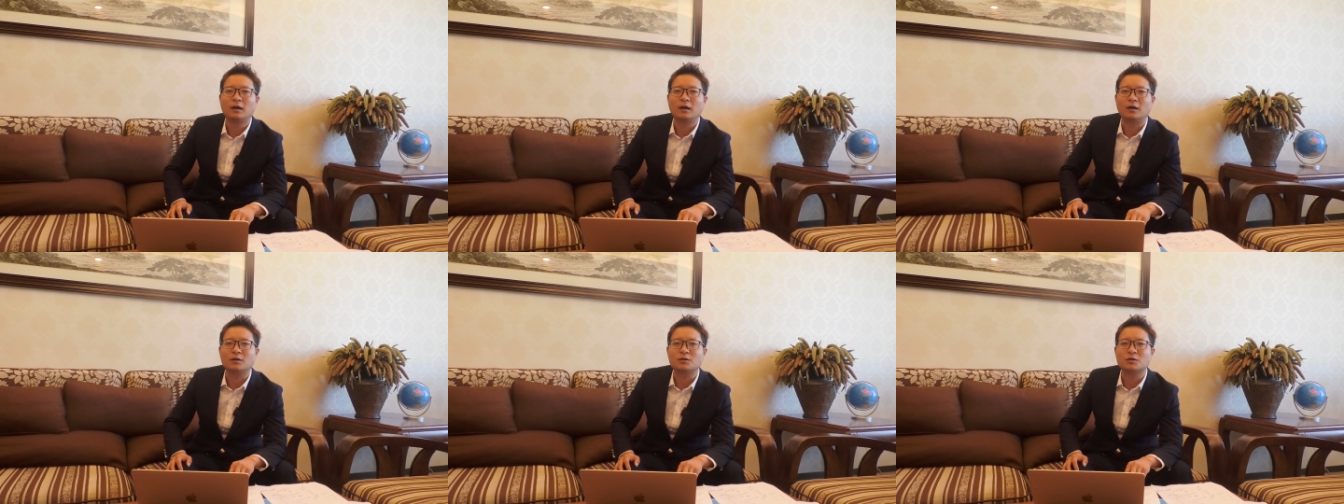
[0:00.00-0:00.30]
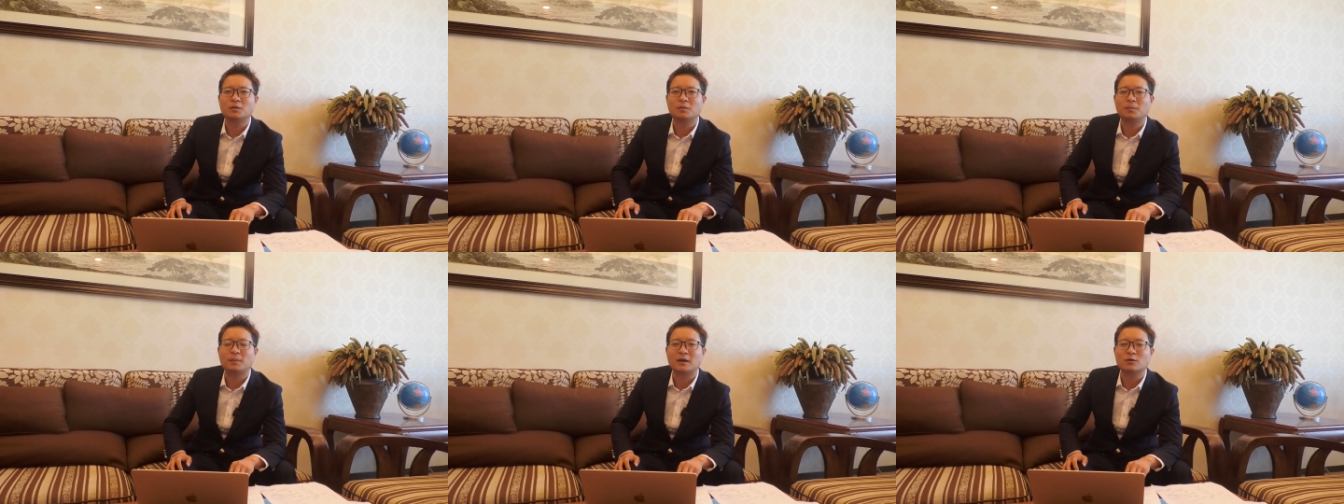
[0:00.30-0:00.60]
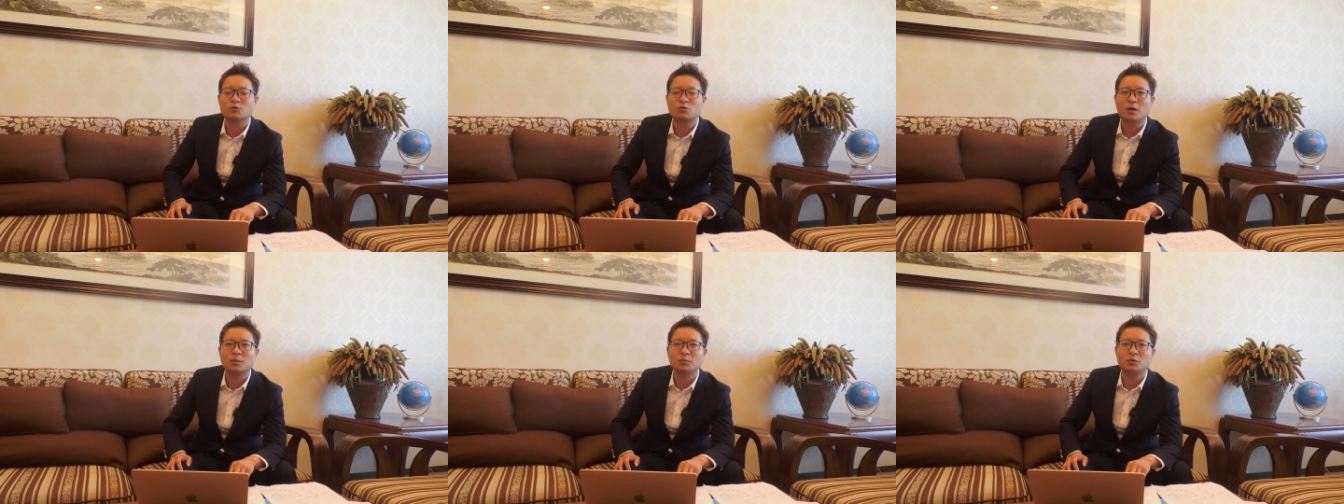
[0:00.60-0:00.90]
啊，就是
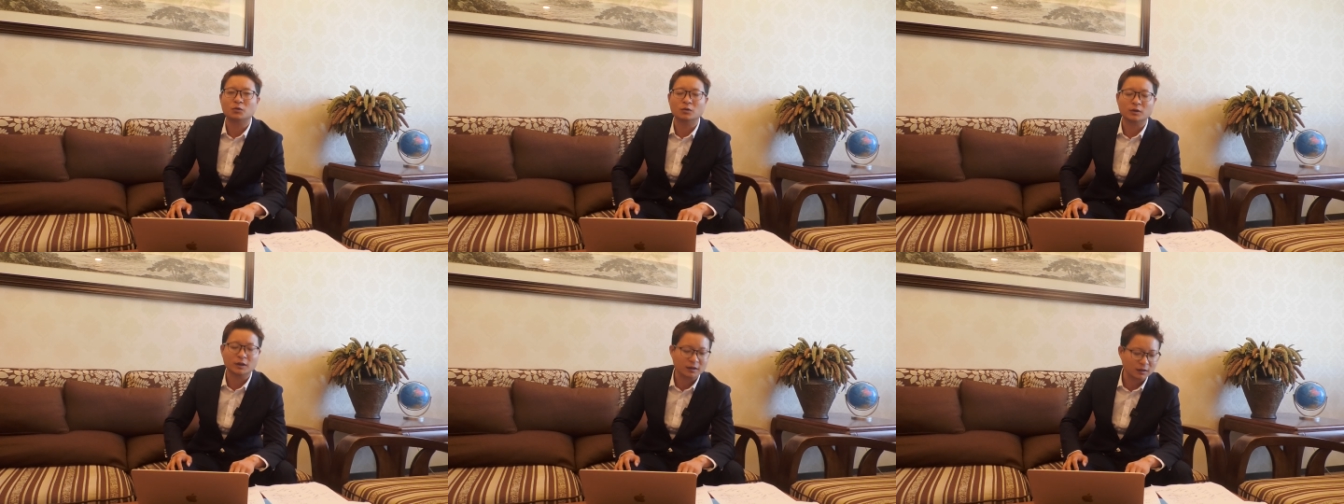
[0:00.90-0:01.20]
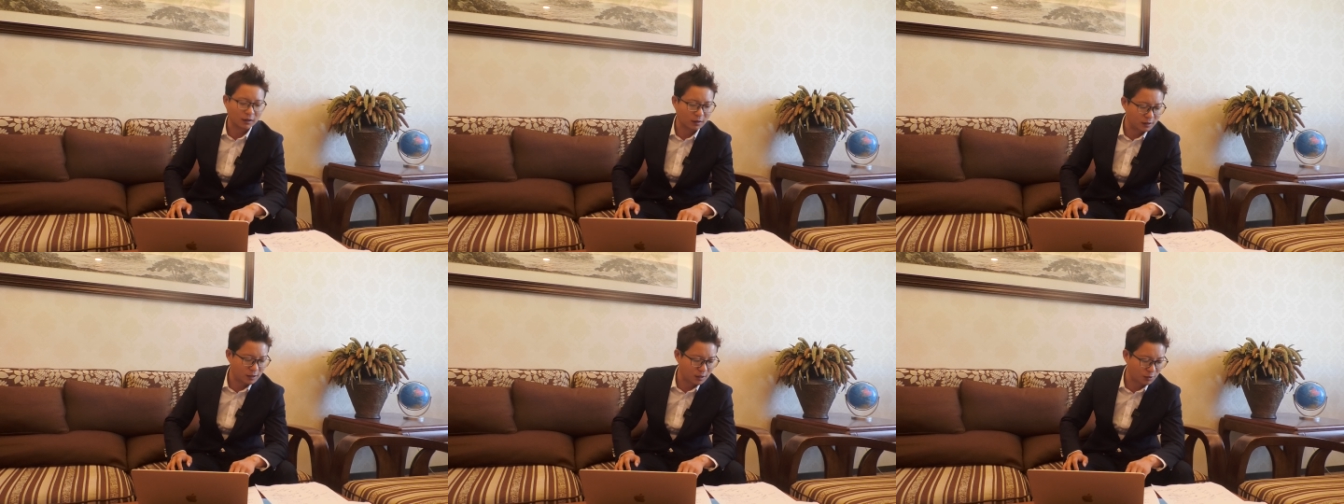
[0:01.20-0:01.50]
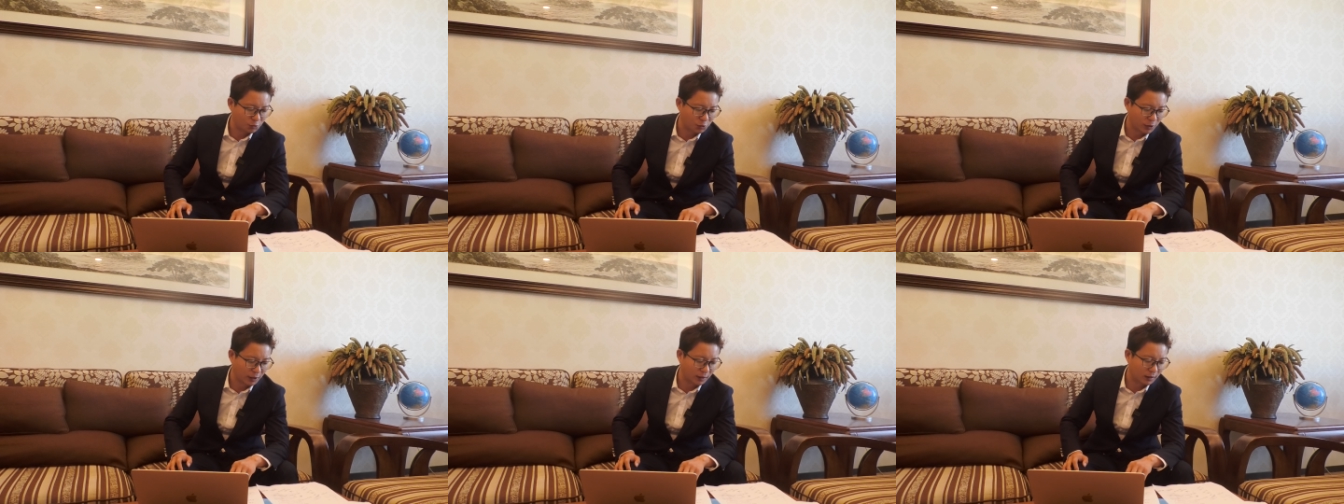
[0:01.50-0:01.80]
帮川普赢得
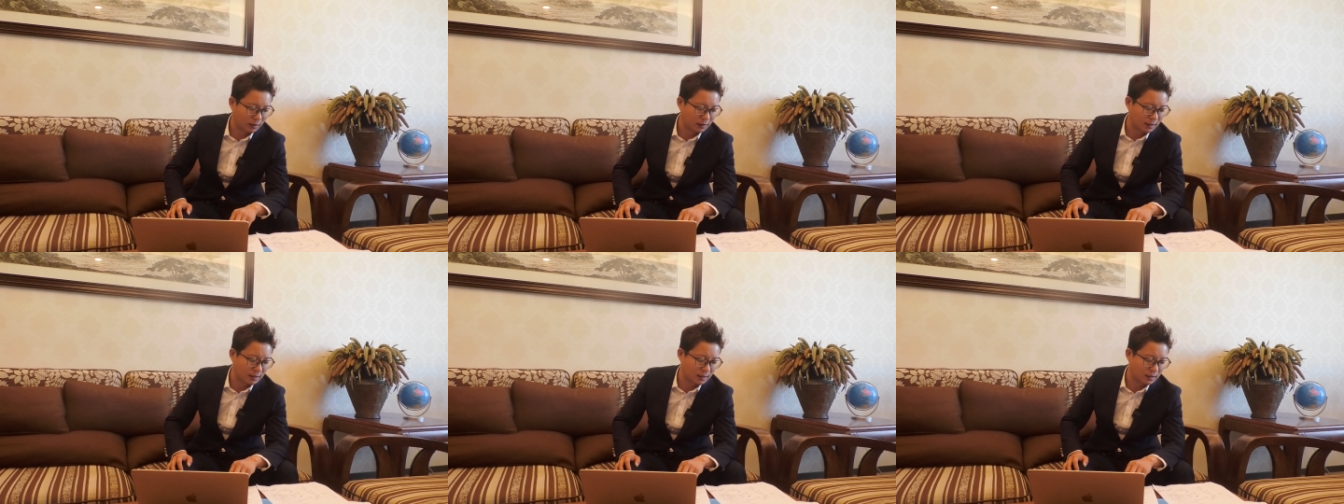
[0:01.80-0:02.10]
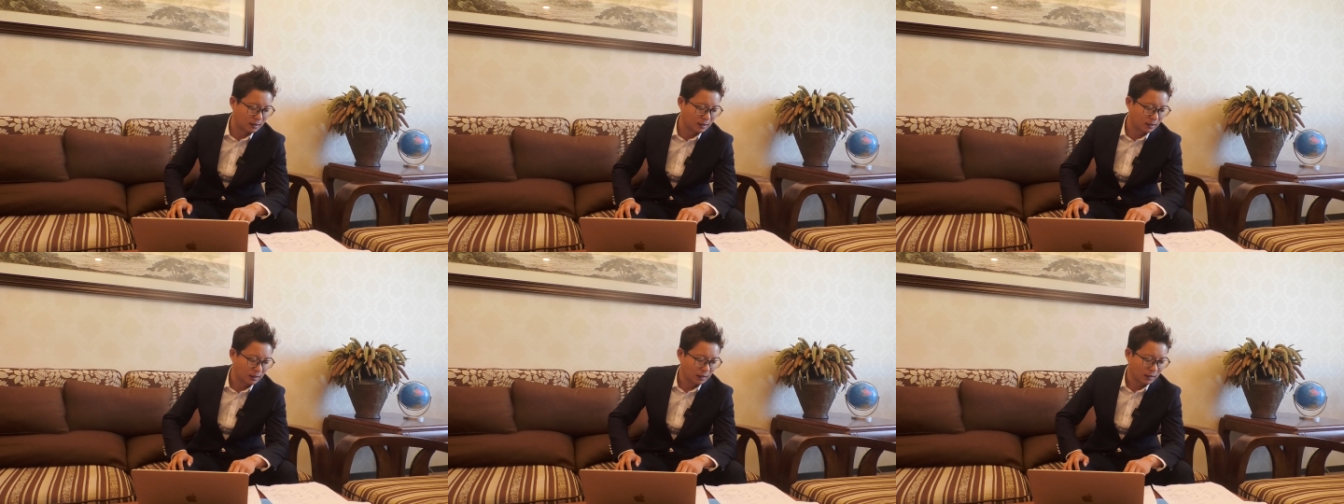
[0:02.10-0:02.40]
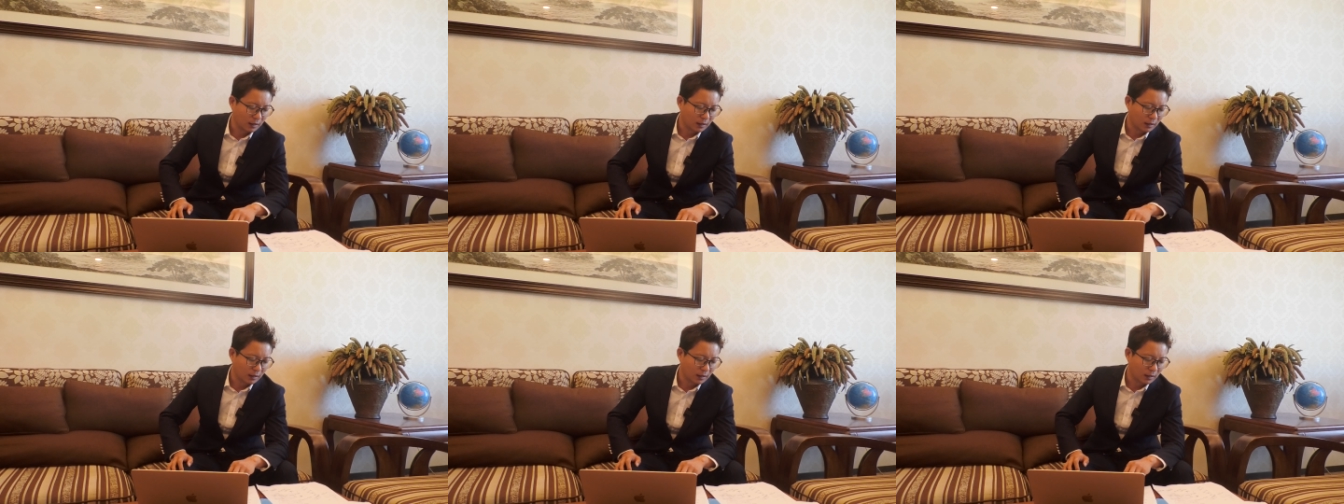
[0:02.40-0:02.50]
竞选的，但是